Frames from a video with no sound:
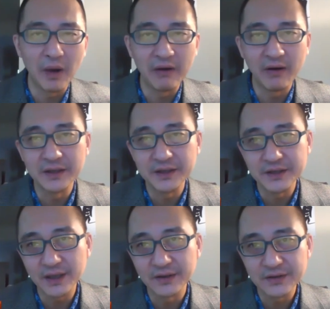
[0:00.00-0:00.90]
百万人
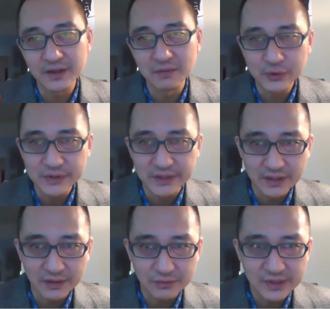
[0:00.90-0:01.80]
以上的这个穆斯
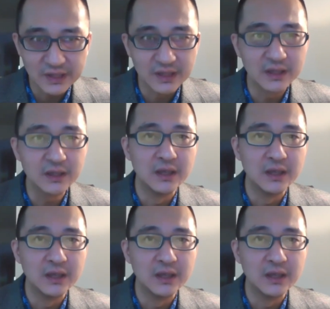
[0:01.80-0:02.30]
林的拘禁营。